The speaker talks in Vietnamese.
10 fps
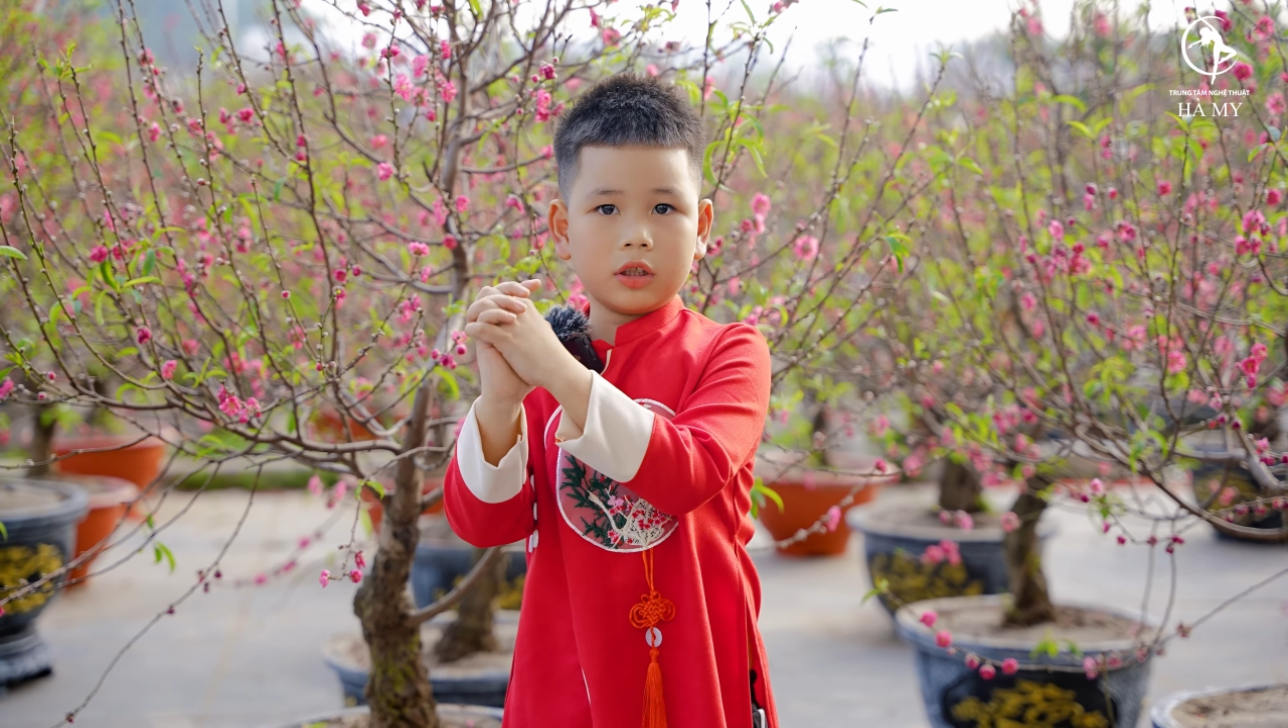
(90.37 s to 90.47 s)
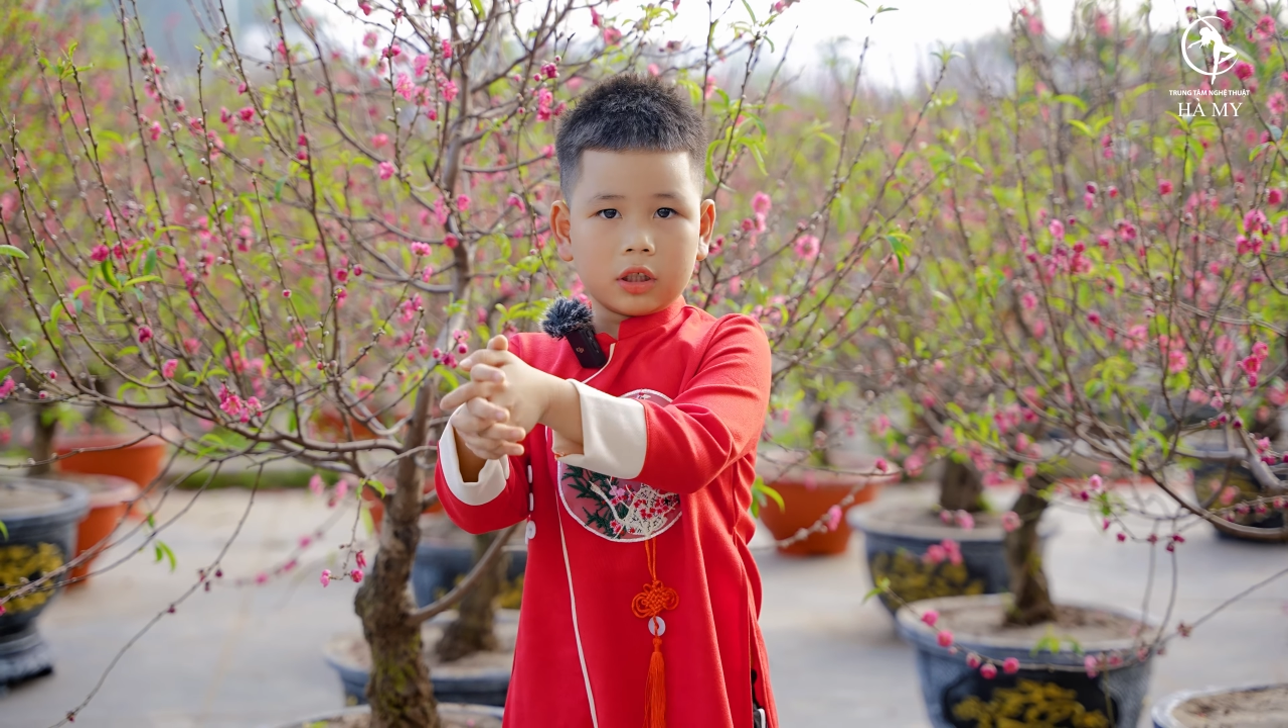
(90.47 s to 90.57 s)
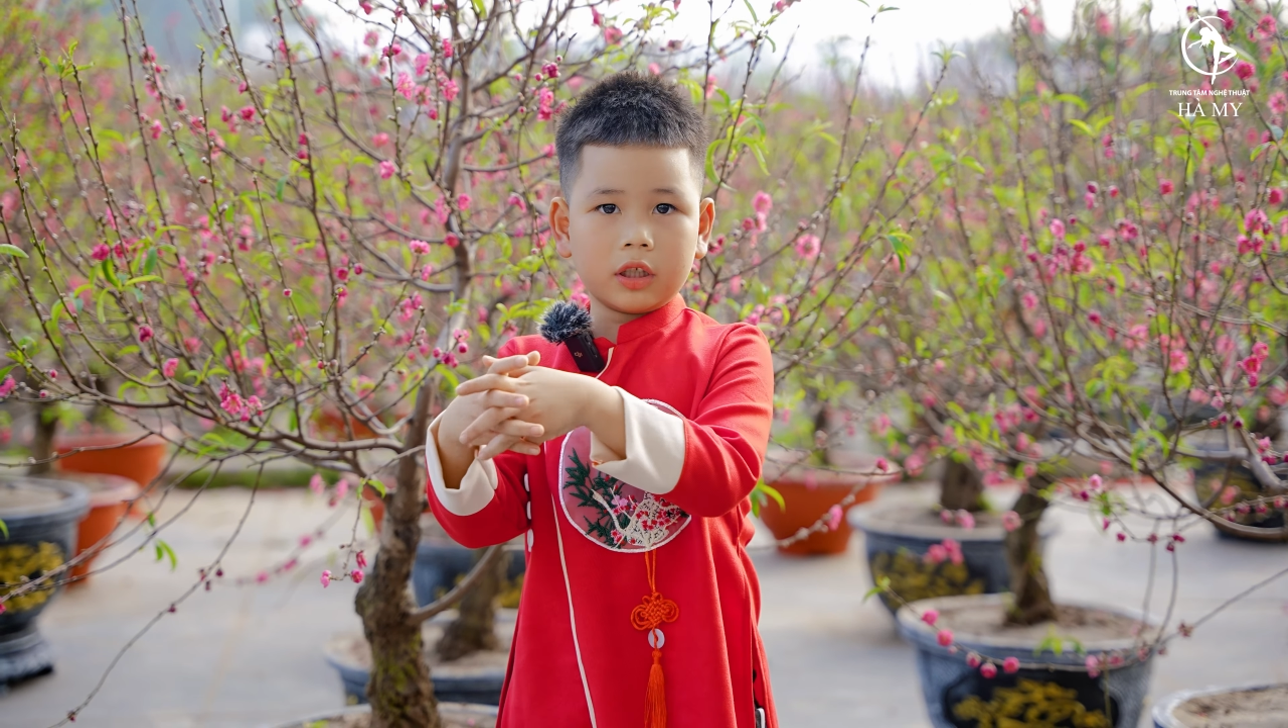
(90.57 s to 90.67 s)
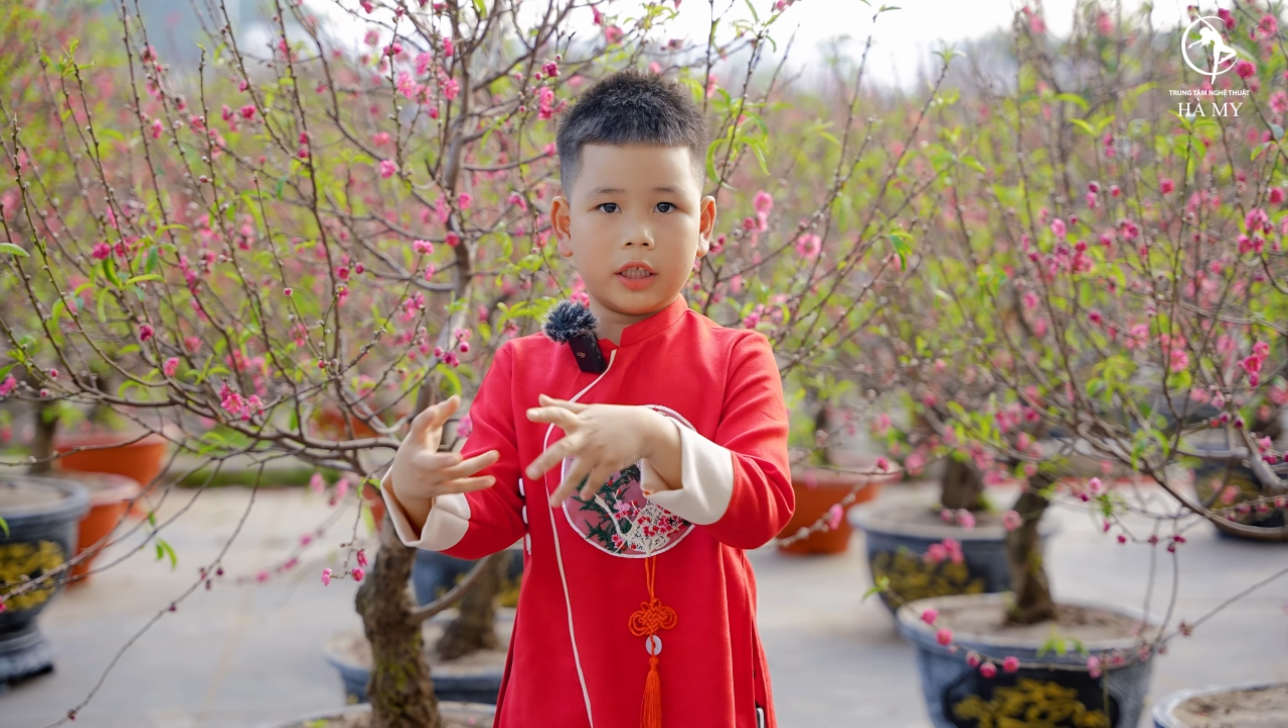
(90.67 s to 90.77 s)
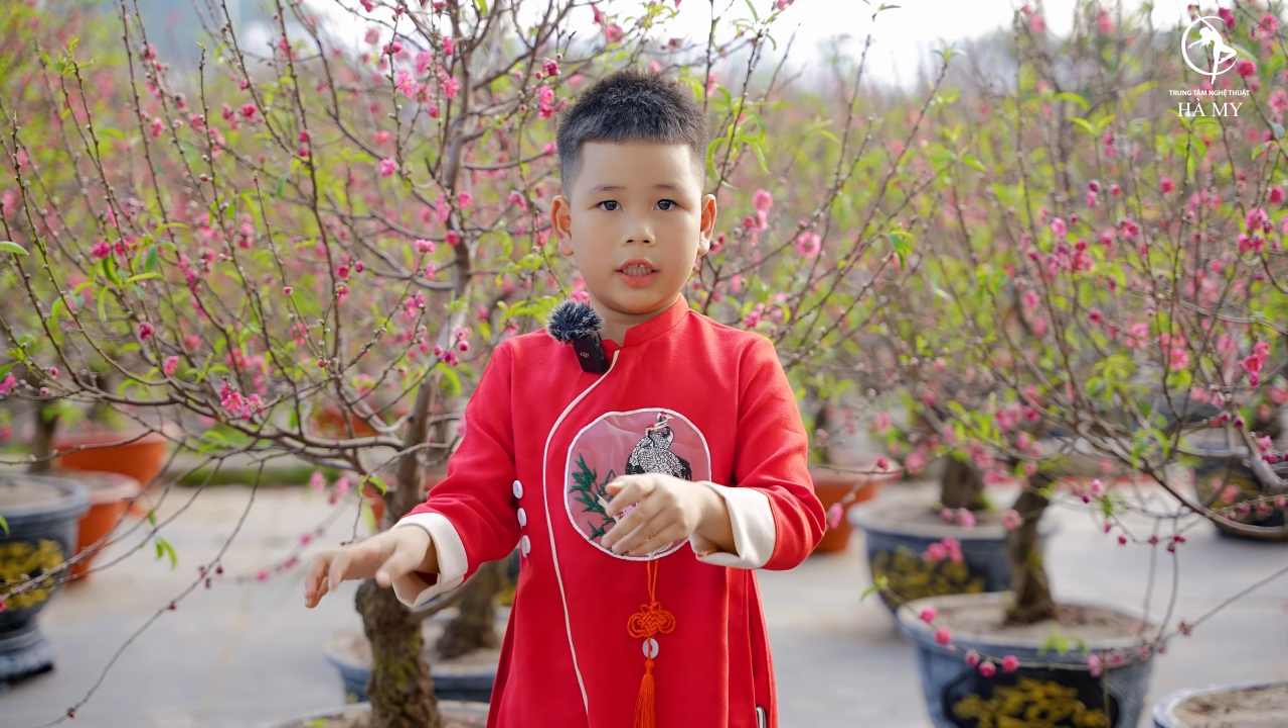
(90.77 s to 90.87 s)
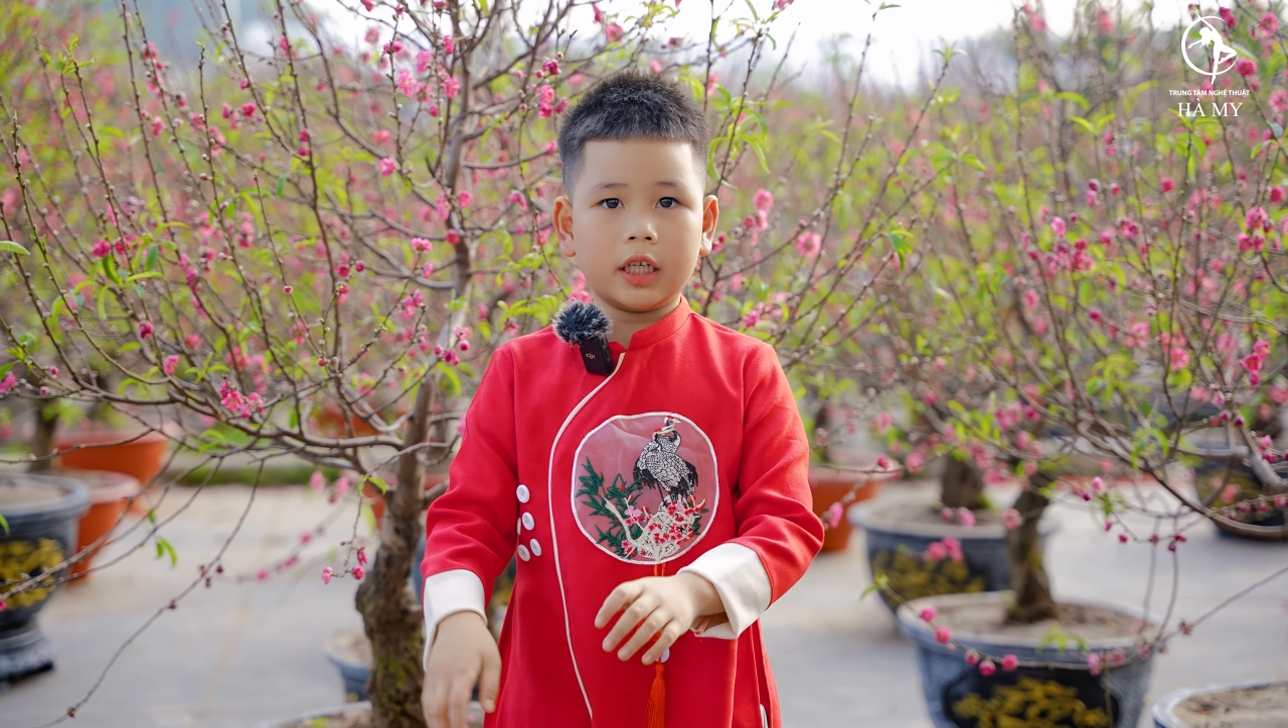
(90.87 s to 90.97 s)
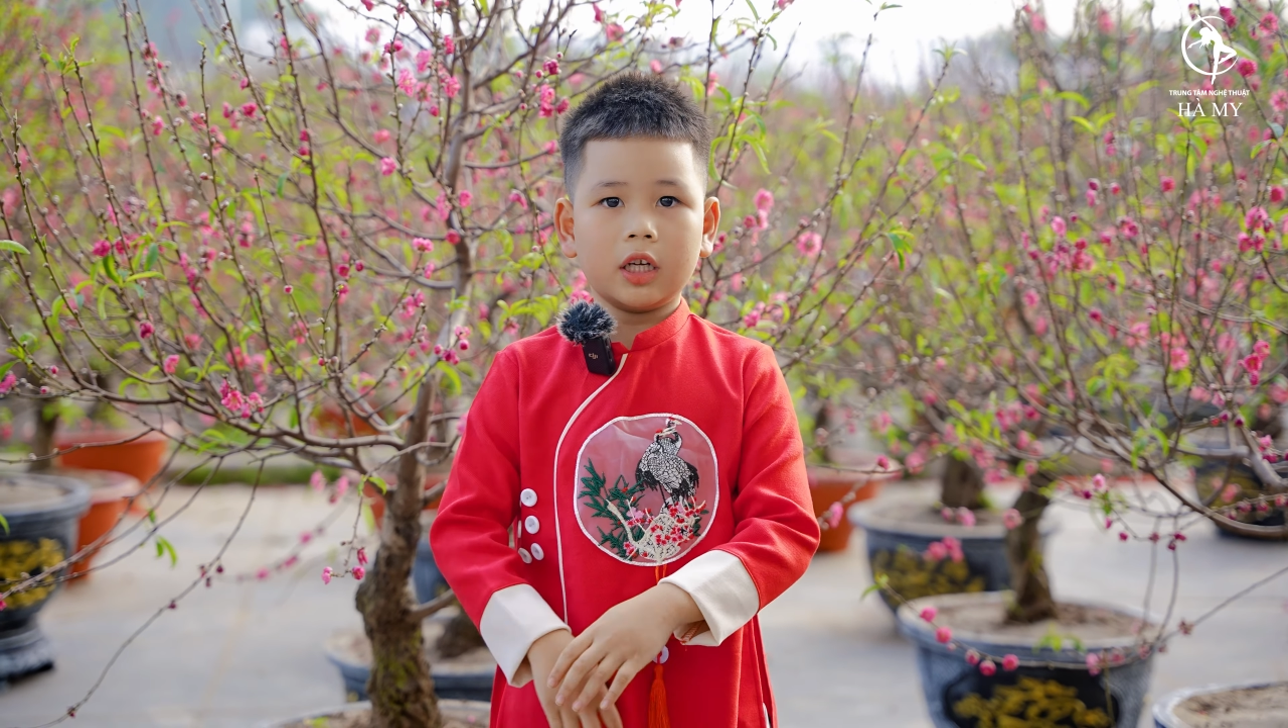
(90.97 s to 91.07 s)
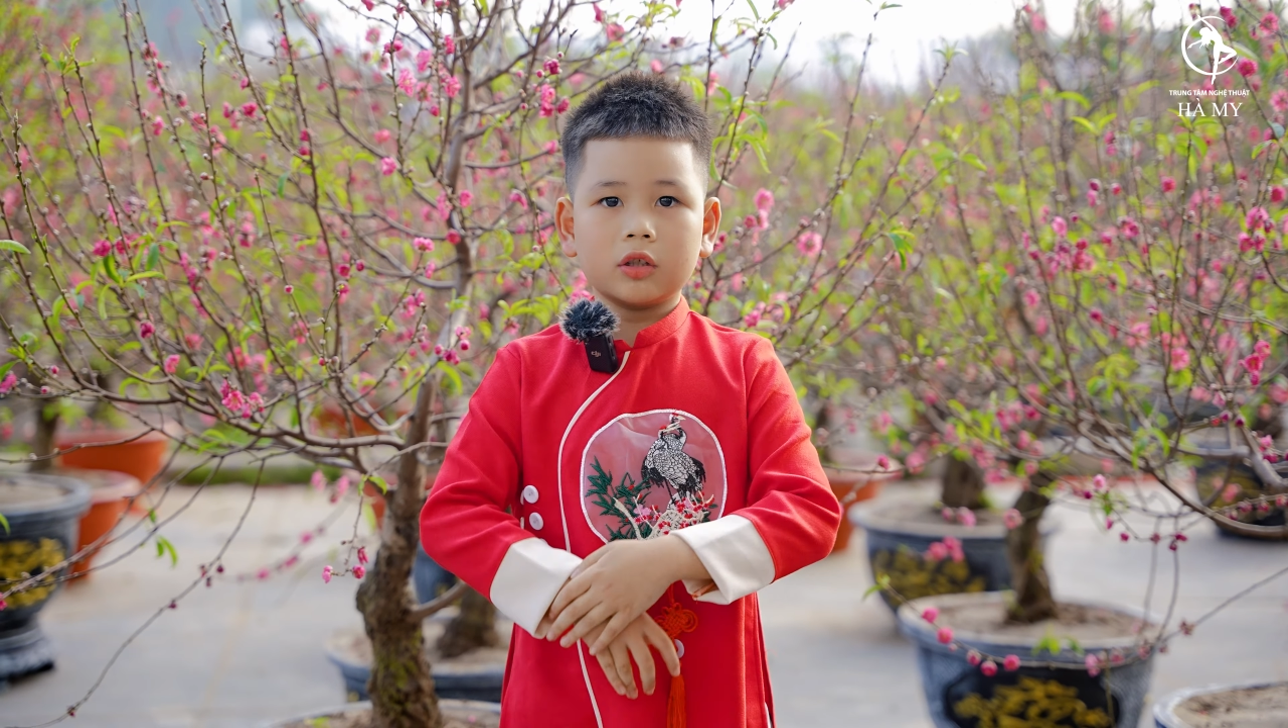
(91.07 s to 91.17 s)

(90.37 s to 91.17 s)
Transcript: như ý